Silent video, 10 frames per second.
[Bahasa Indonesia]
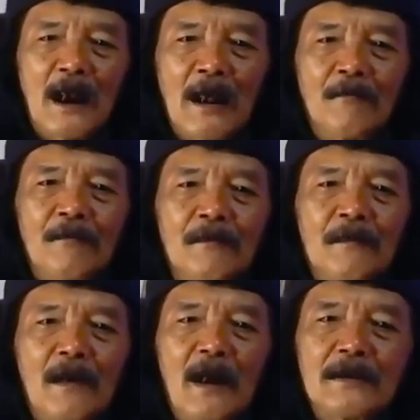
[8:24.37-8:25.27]
Dalam
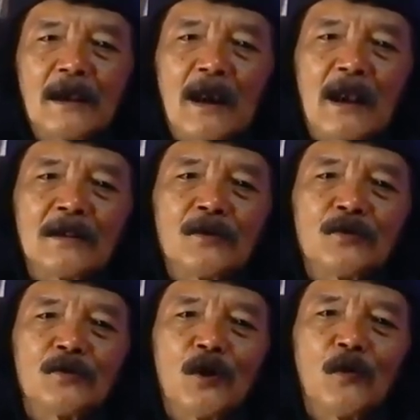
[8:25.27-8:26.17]
ajaran
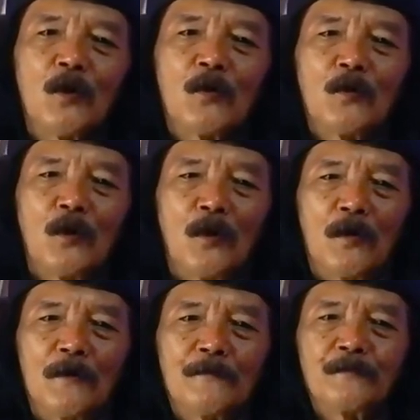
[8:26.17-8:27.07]
Jawa
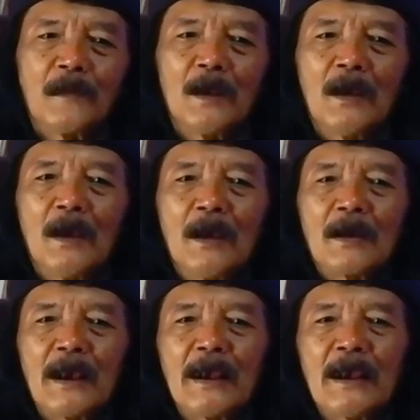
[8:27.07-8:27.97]
kuno,
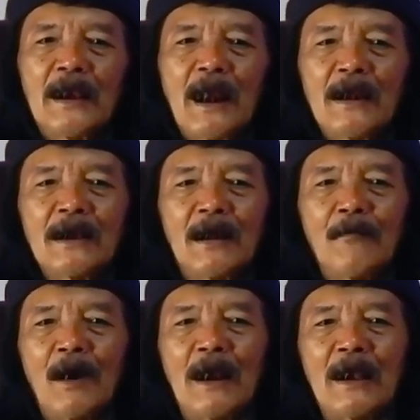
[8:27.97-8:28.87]
keinginan
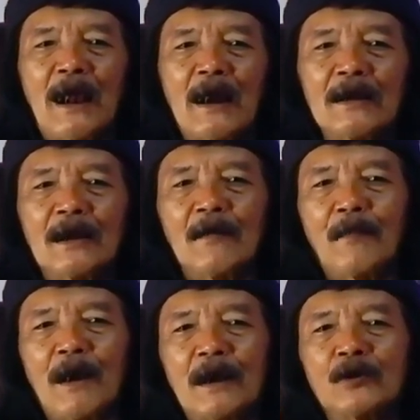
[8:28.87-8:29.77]
dikembalikan
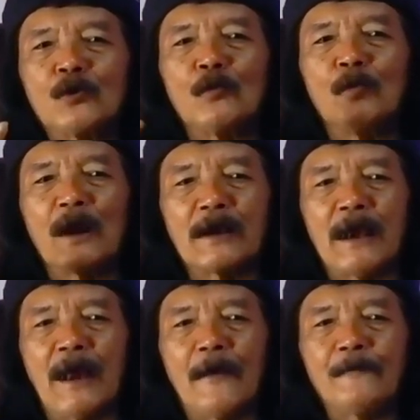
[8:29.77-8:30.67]
kepada
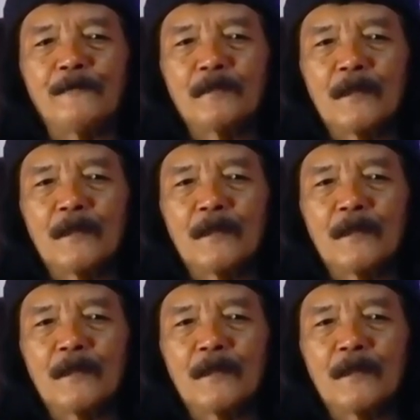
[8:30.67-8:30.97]
sumbernya.